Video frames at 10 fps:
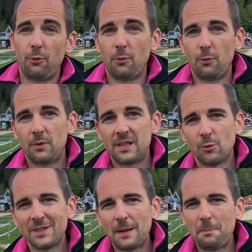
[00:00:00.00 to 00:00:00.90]
Euh,
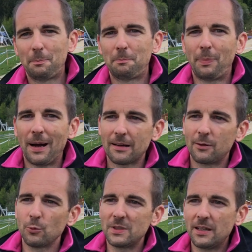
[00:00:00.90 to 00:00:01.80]
disons que c'est pas
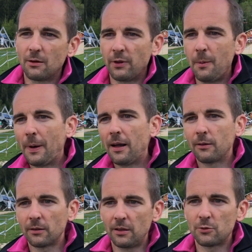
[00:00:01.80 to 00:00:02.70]
conseillé. On n'est pas
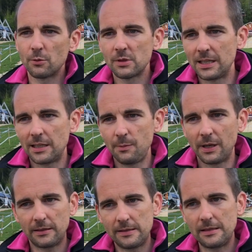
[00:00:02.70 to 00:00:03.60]
dans quelque chose qui est
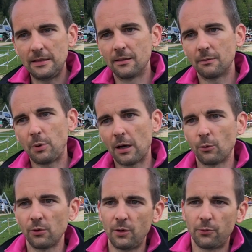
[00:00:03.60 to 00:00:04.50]
liberticide. Par
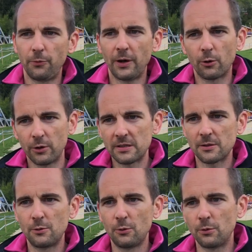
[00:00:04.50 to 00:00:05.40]
contre, il faut le faire en
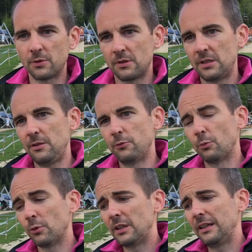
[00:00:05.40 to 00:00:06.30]
connaissance de cause. Si vous
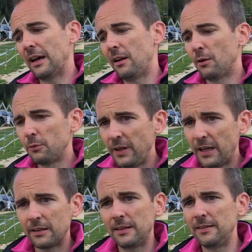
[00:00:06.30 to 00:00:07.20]
montez à
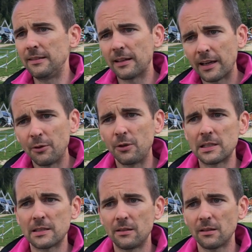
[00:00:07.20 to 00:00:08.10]
l'envers des itinéraires de
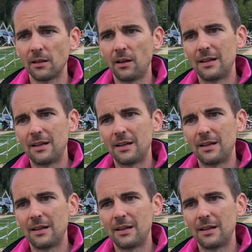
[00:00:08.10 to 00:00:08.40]
descente,